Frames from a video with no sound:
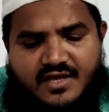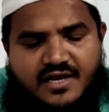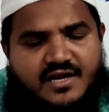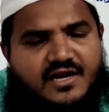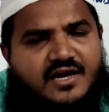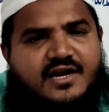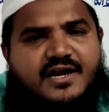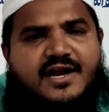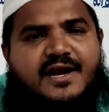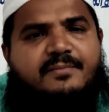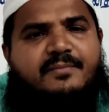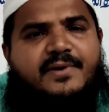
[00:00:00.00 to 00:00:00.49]

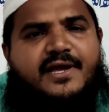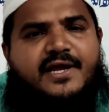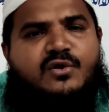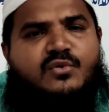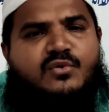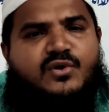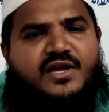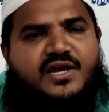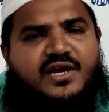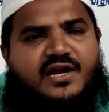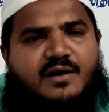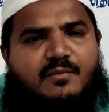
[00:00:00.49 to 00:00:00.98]
என்ன நன்மையை
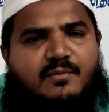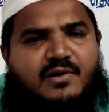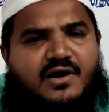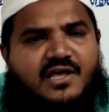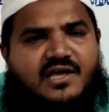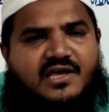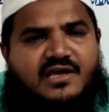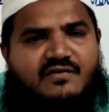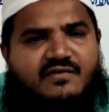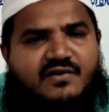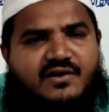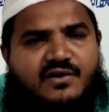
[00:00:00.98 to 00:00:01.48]
நோக்கி நாம்
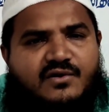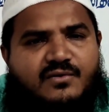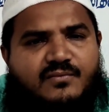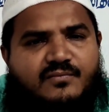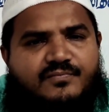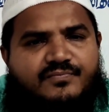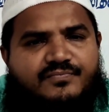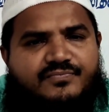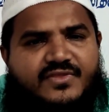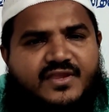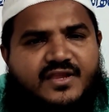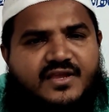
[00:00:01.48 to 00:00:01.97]
அழைக்க
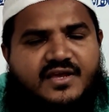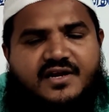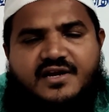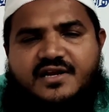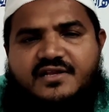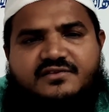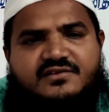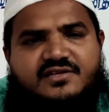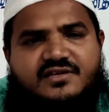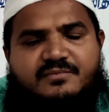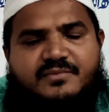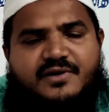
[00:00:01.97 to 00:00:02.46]
வேண்டும்
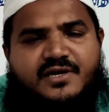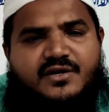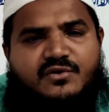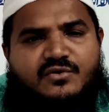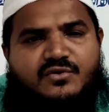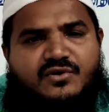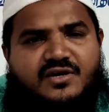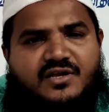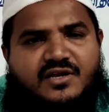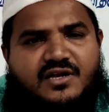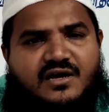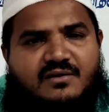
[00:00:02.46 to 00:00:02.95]
என்ன தீமையை
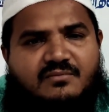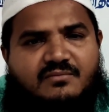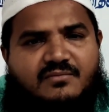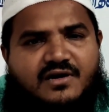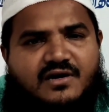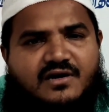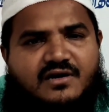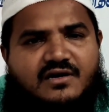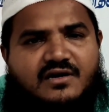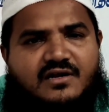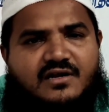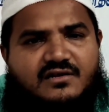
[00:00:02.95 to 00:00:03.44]
நோக்கி நாம்
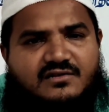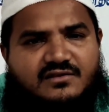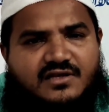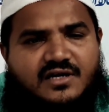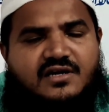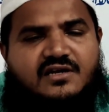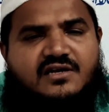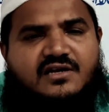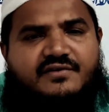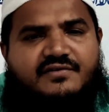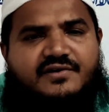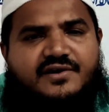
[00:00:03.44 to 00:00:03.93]

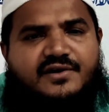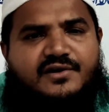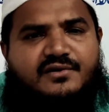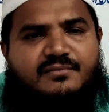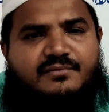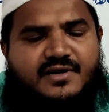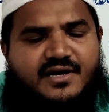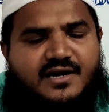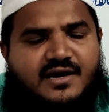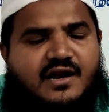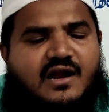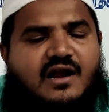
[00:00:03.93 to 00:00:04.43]
தடுக்க
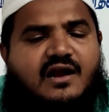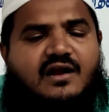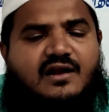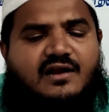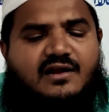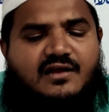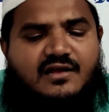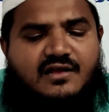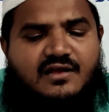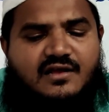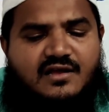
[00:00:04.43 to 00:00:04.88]
வேண்டும் என்றால்